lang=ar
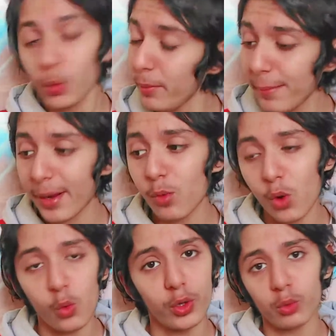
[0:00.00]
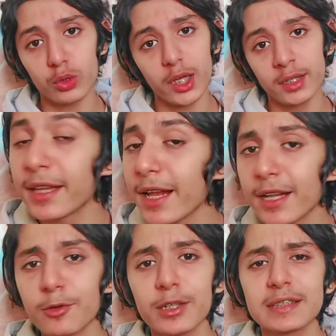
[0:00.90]
هما بغاو اخويا والله
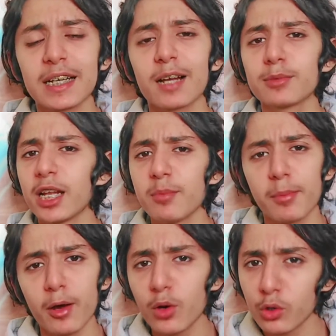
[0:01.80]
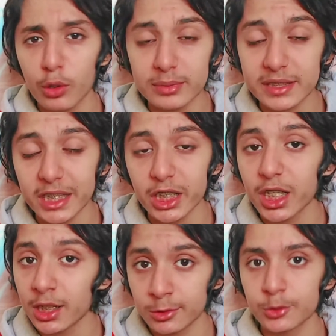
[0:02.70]
الدراري هذا الانستغرام ديالي ما بقاو والو 15
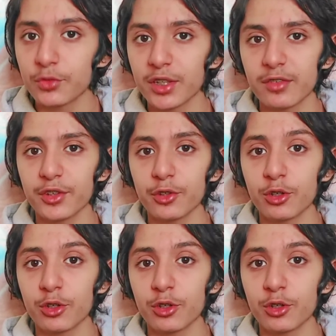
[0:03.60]
كا دوزو في هذا الفيديو